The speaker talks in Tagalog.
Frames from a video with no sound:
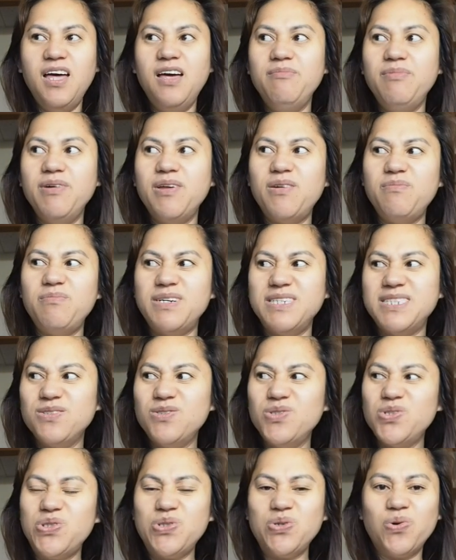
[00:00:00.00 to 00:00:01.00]
Pero mas
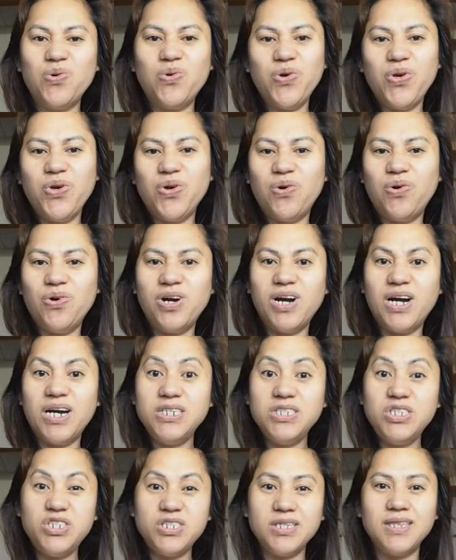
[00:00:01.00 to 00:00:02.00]
gusto ko yung
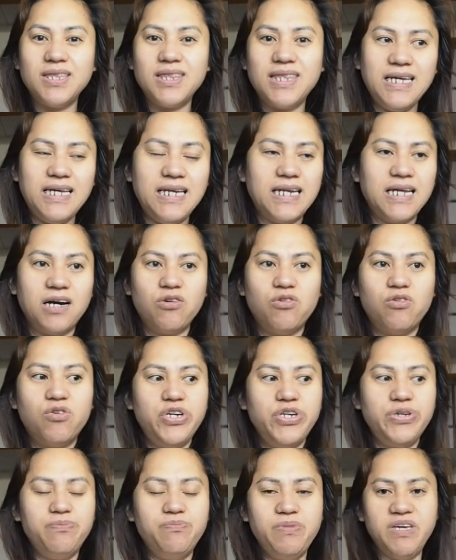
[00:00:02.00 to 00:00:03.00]
Argentina
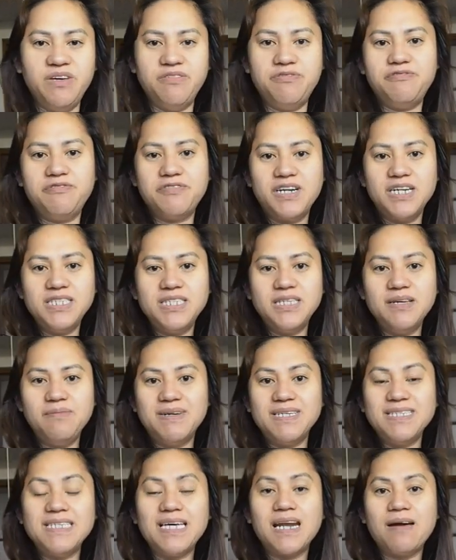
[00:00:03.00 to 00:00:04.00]
corn beef. Kasi
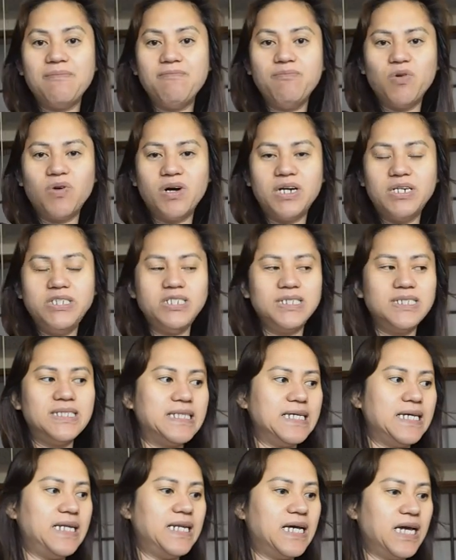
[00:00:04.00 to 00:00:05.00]
masarap yung
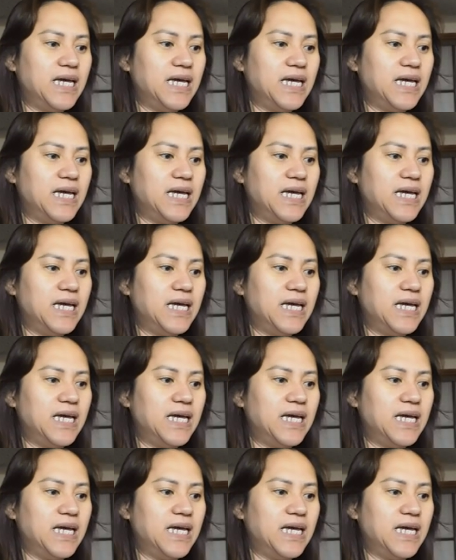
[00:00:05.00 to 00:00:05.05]
Argentina.